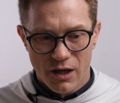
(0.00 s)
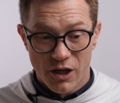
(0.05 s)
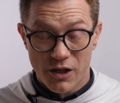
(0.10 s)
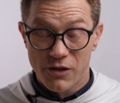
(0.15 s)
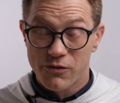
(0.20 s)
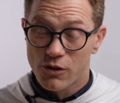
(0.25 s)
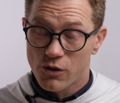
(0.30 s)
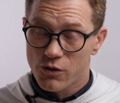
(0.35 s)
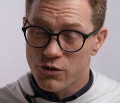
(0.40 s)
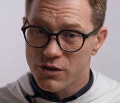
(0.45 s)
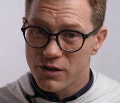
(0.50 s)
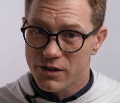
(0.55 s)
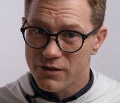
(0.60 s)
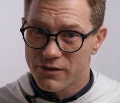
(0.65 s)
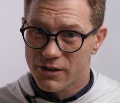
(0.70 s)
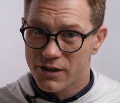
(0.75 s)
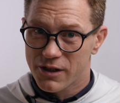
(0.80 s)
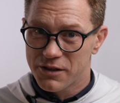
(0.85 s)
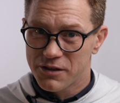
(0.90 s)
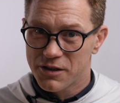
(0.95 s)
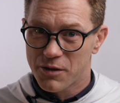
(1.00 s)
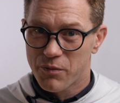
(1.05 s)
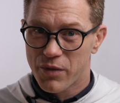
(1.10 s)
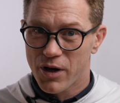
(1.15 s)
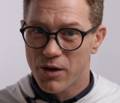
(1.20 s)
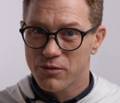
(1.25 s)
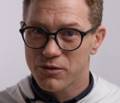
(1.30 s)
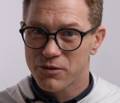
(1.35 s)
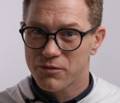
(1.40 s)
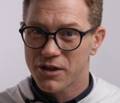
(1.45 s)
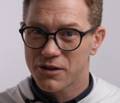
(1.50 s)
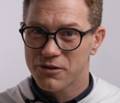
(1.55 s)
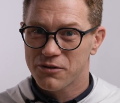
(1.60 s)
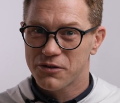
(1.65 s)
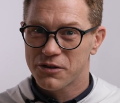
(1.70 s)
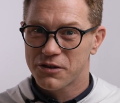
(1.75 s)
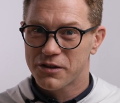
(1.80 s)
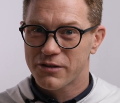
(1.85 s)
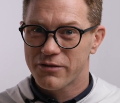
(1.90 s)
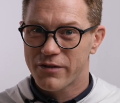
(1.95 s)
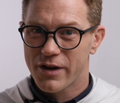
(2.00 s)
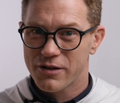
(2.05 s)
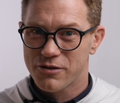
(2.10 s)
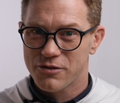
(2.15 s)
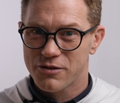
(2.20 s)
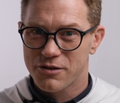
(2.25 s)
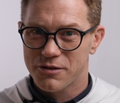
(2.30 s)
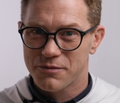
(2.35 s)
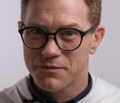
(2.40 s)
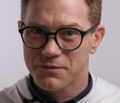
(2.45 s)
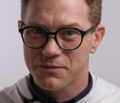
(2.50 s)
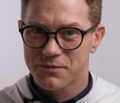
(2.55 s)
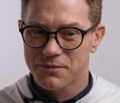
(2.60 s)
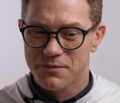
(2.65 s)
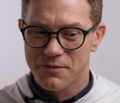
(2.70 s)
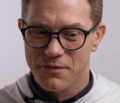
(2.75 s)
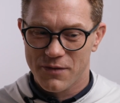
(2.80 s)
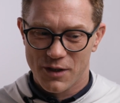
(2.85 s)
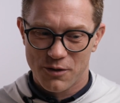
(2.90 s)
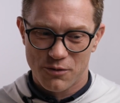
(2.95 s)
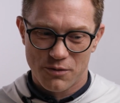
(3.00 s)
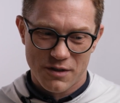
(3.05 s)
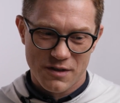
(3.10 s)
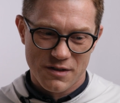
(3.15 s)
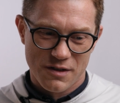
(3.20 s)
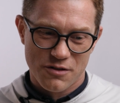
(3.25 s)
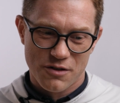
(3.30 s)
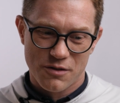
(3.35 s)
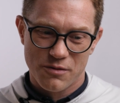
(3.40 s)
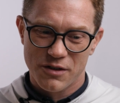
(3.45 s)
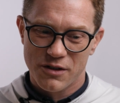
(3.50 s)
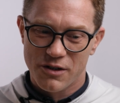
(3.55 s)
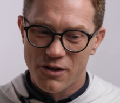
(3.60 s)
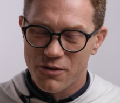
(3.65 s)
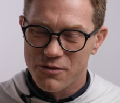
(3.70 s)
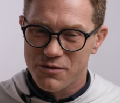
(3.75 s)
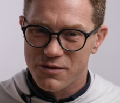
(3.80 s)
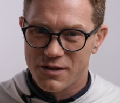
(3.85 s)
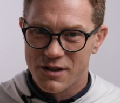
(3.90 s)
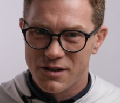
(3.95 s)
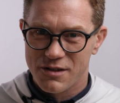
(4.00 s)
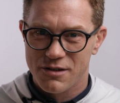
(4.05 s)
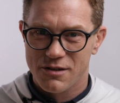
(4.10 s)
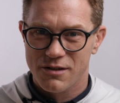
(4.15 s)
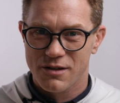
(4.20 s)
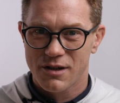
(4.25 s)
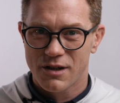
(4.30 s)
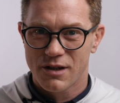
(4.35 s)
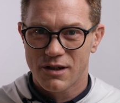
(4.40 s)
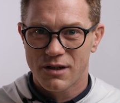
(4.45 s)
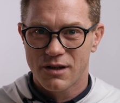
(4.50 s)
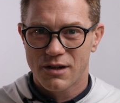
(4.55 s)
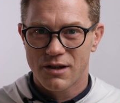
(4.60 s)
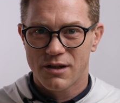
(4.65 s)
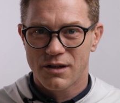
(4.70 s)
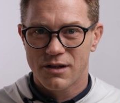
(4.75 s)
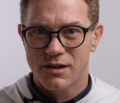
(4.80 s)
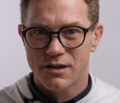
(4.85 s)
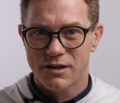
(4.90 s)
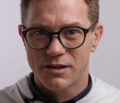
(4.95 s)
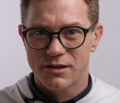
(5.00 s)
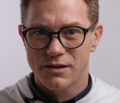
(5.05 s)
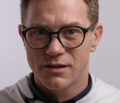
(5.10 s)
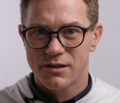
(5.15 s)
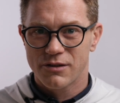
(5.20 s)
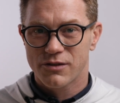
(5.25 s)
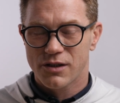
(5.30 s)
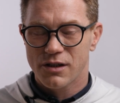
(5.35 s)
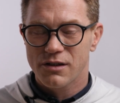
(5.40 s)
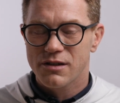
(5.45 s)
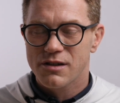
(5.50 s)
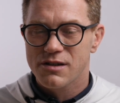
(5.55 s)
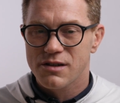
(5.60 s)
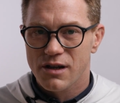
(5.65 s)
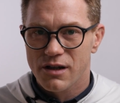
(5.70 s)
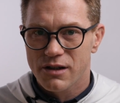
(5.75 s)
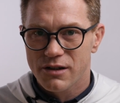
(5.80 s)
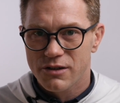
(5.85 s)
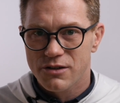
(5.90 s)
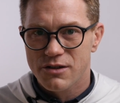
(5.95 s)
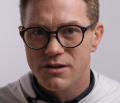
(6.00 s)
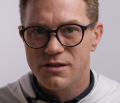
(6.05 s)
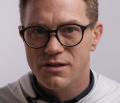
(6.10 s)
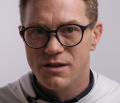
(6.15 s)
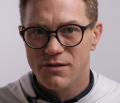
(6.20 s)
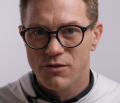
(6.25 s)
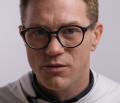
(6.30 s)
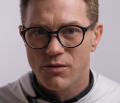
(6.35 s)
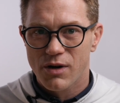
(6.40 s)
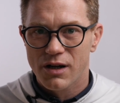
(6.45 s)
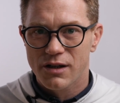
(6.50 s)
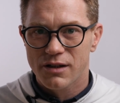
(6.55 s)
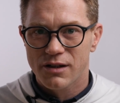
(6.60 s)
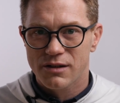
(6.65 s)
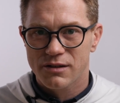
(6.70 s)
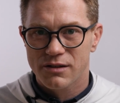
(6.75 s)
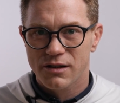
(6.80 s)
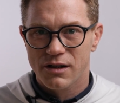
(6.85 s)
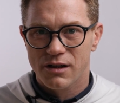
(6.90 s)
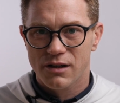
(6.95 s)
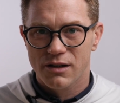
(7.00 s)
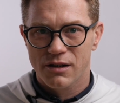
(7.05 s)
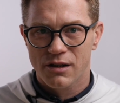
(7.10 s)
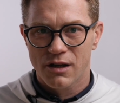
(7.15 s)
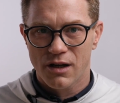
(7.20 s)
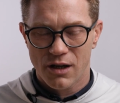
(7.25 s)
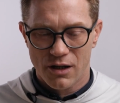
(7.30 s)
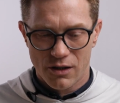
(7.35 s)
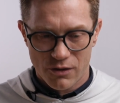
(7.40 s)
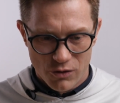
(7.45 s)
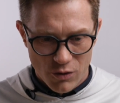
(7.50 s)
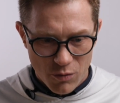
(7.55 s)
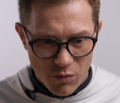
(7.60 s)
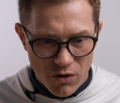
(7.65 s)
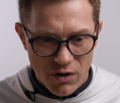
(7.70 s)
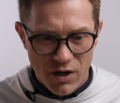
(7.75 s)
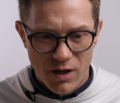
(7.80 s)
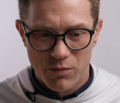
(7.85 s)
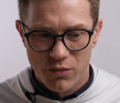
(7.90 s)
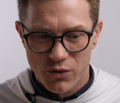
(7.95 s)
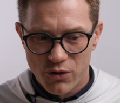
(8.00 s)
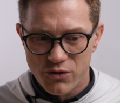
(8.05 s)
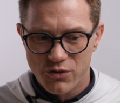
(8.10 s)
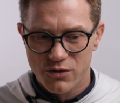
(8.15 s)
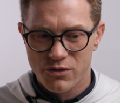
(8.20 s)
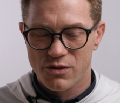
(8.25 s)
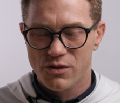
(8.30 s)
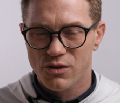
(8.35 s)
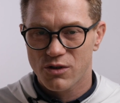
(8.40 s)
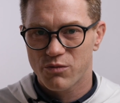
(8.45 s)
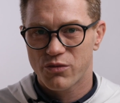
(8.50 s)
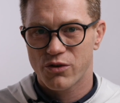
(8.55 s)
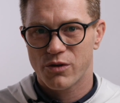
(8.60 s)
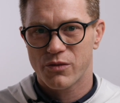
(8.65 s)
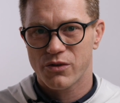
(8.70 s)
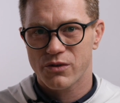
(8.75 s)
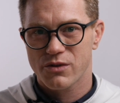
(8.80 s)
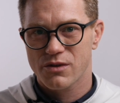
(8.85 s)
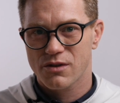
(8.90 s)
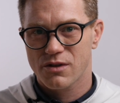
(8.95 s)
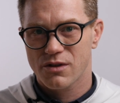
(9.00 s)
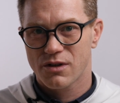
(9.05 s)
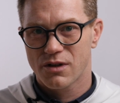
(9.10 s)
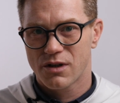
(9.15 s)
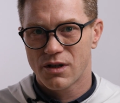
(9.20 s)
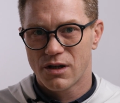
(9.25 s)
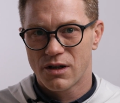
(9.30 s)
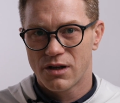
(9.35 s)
I wkroczyli w krainę pełną jadowitych węży, które zaczęły ich kąsać. I wtedy Izraelici zawołali jednak do Boga, prosząc go o pomoc.